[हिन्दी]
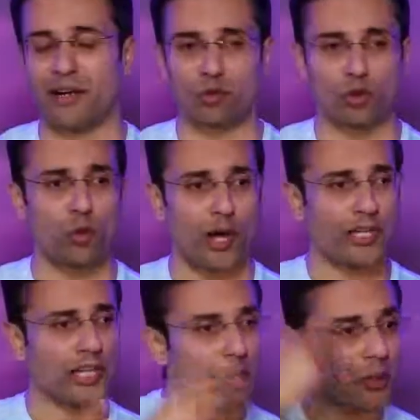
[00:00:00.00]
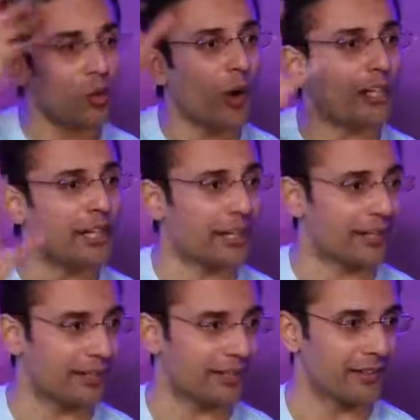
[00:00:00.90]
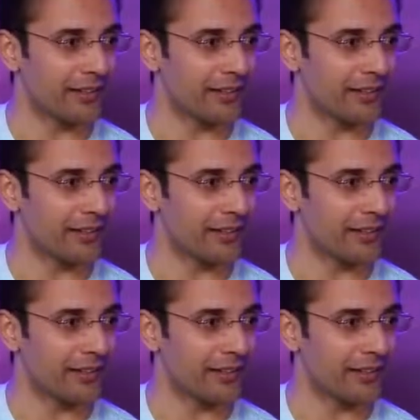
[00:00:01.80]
हम उसको दुआएं देंगे बद दुआएं देंगे